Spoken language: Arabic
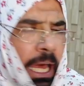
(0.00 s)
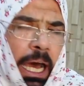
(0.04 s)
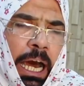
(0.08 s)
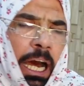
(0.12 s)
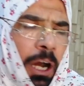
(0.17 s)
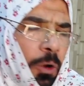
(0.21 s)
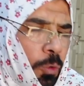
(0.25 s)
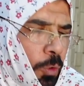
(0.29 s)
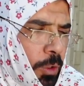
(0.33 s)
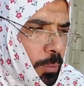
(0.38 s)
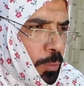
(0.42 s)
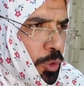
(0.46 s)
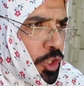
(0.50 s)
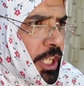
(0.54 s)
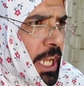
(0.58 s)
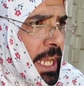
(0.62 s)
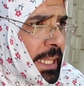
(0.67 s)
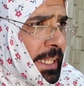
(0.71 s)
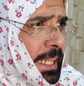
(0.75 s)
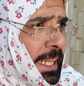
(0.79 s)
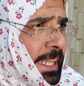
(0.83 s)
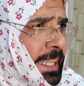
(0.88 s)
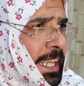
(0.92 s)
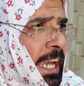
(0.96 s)
لا والمشكلة
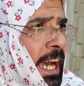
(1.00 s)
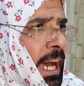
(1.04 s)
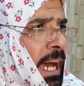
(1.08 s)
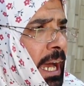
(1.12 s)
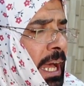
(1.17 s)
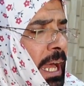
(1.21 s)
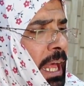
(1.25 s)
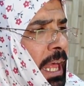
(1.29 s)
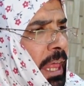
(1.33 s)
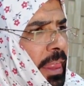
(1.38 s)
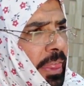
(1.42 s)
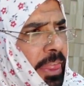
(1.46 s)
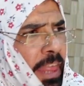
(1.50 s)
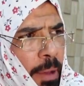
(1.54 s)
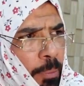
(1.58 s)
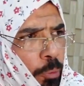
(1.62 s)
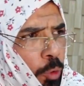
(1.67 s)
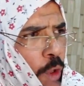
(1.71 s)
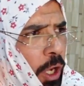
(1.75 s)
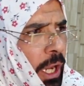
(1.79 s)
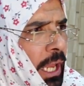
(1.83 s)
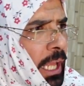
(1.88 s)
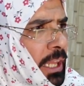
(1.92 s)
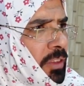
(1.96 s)
تلقى ذاب
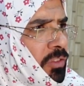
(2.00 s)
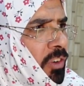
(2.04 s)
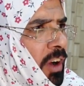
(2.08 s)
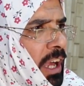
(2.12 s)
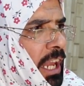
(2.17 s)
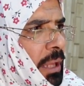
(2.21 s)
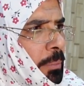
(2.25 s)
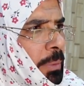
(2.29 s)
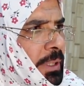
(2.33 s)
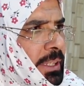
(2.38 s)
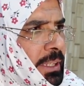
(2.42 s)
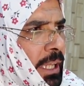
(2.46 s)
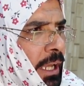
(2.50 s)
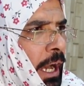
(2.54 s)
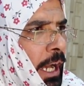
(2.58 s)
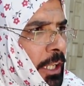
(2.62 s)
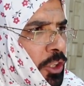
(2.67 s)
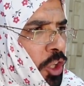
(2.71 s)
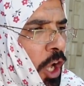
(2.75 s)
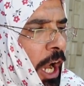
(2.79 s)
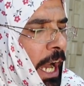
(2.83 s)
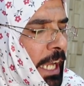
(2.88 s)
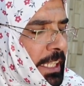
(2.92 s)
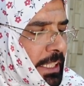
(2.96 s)
كل أطفاله
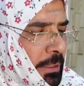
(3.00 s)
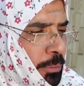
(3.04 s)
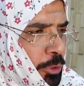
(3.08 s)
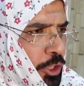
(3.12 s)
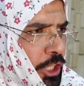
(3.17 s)
بالتقاطعات